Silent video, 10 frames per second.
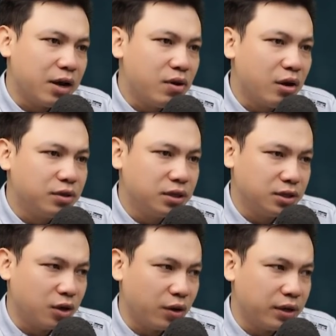Đến
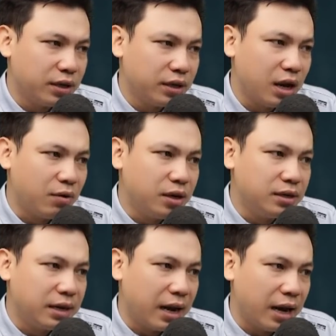chợ, chị Hương chui
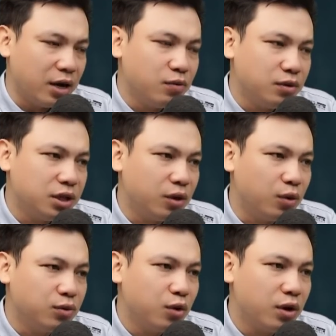vào trong lều lấy
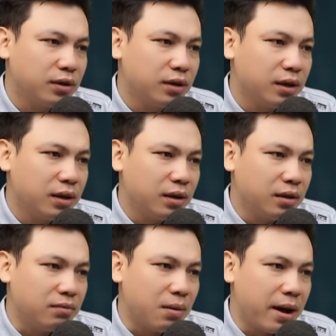nón quạt một lát,
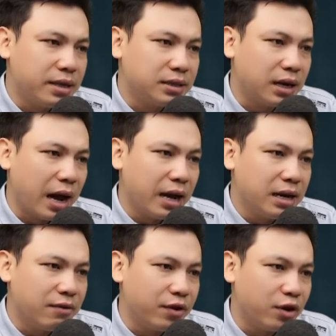rồi vờ
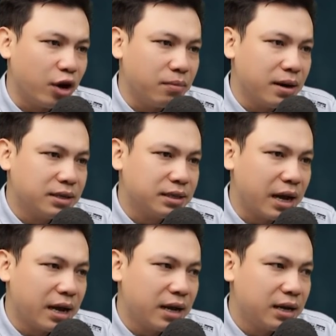vội đưa bộ
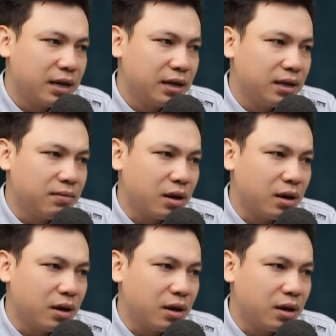hàng ra bày.